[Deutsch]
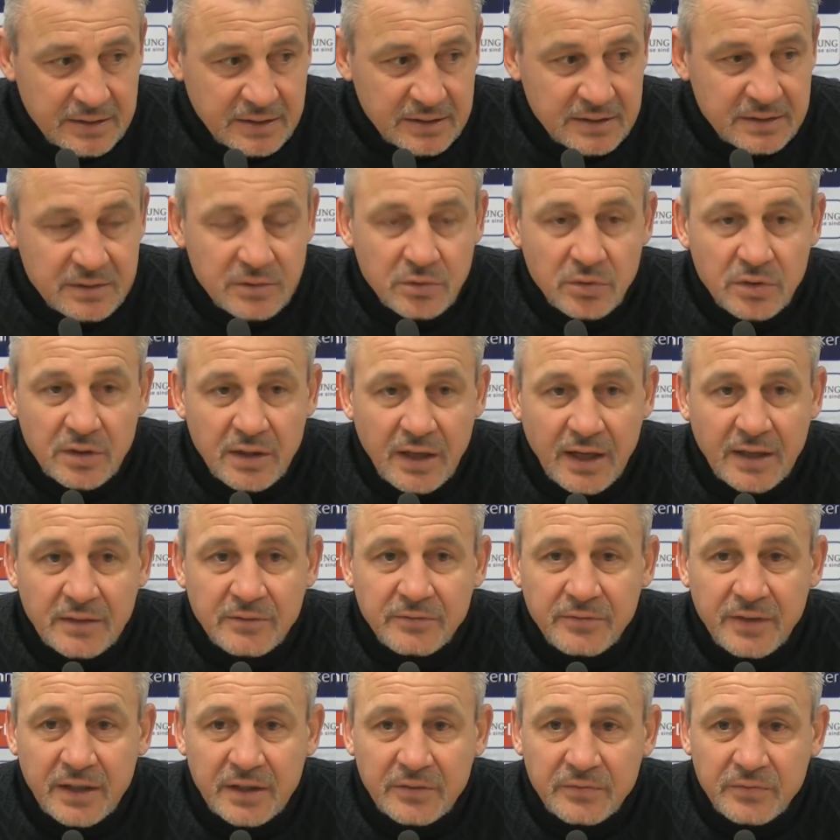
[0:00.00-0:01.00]
als neuer
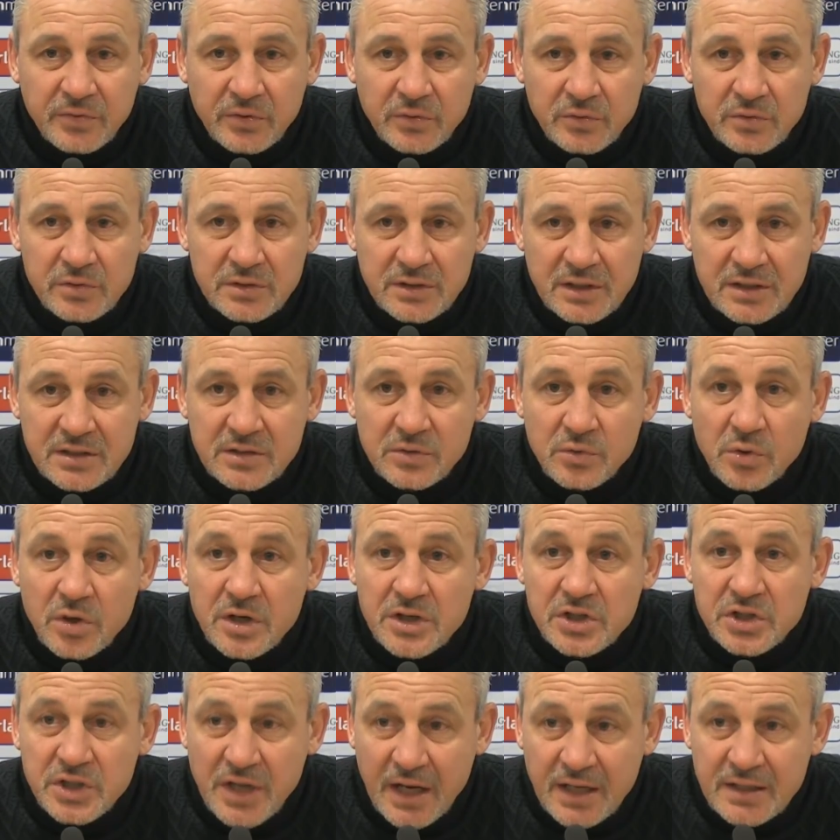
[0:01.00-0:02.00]
Anfang für uns, als neue
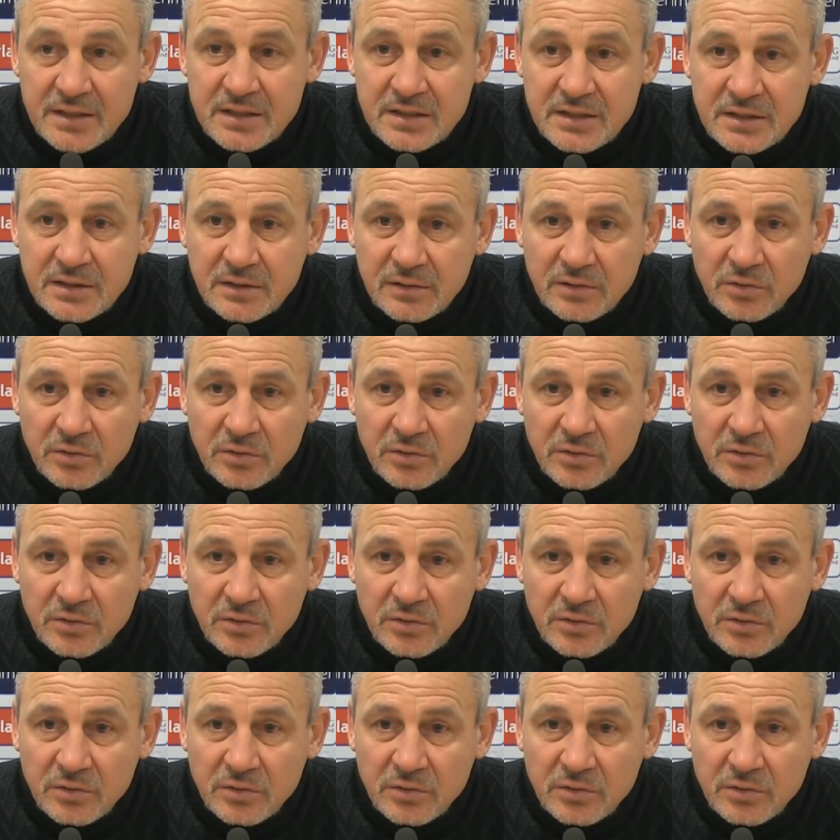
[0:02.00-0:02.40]
Chance,